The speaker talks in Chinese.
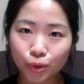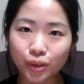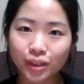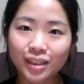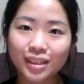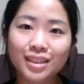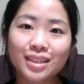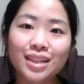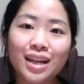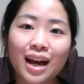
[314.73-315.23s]

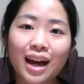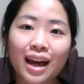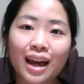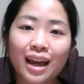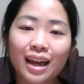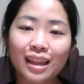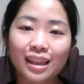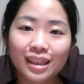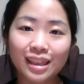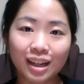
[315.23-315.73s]
于
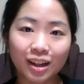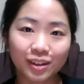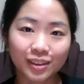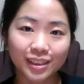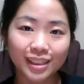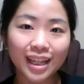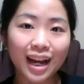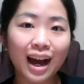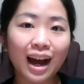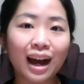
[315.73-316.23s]
在
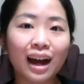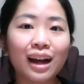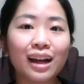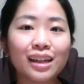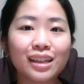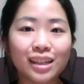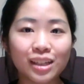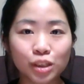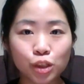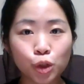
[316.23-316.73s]
老
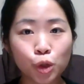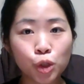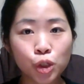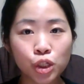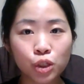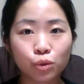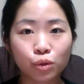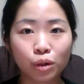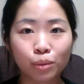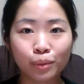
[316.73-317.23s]
大，也
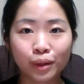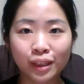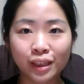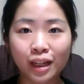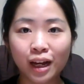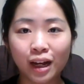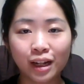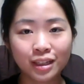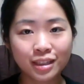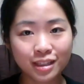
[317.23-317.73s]
就是我
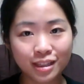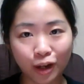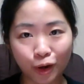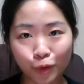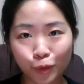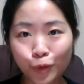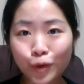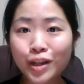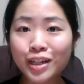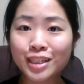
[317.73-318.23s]
们的
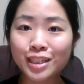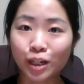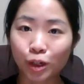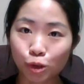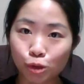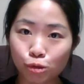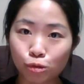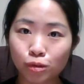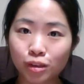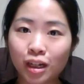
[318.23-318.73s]
小贵
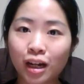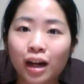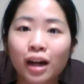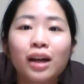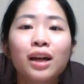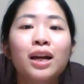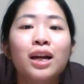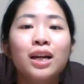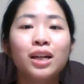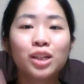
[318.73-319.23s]
小猪
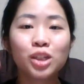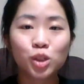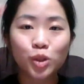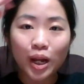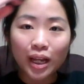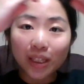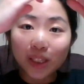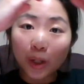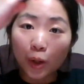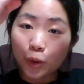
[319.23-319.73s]
的
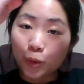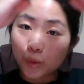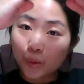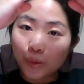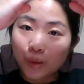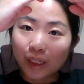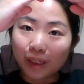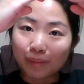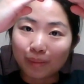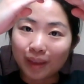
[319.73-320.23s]
砖头
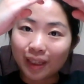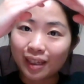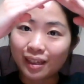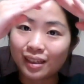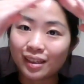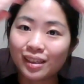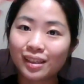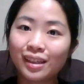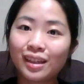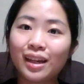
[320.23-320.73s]
屋里
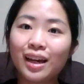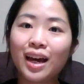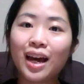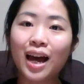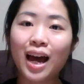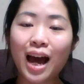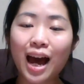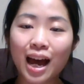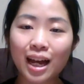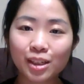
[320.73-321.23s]
面，
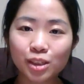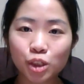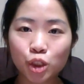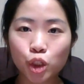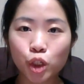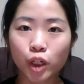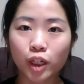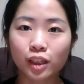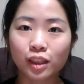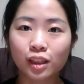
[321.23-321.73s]
安
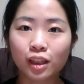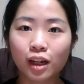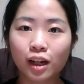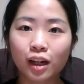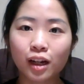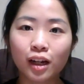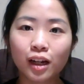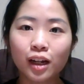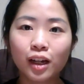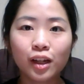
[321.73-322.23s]
全
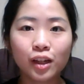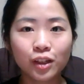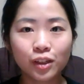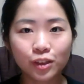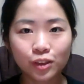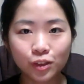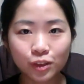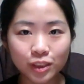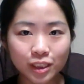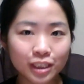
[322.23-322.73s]
的、
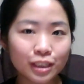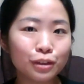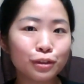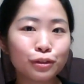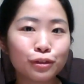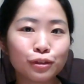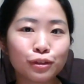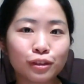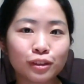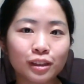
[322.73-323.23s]
有
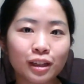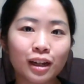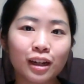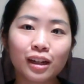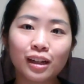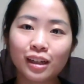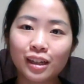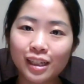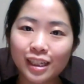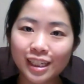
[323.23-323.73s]
幸福
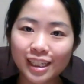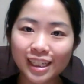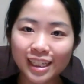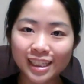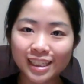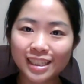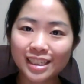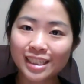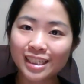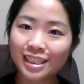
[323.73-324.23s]
的
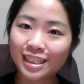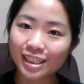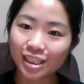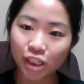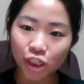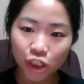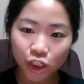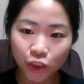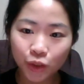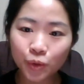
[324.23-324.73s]
一
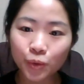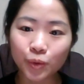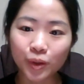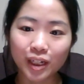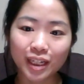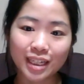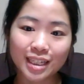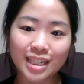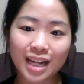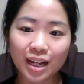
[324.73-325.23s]
起生
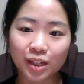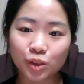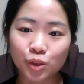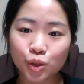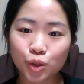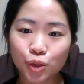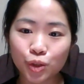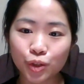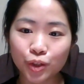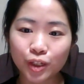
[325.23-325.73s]
活了下
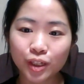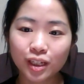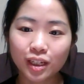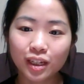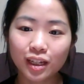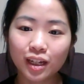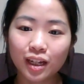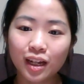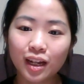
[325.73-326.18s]
去。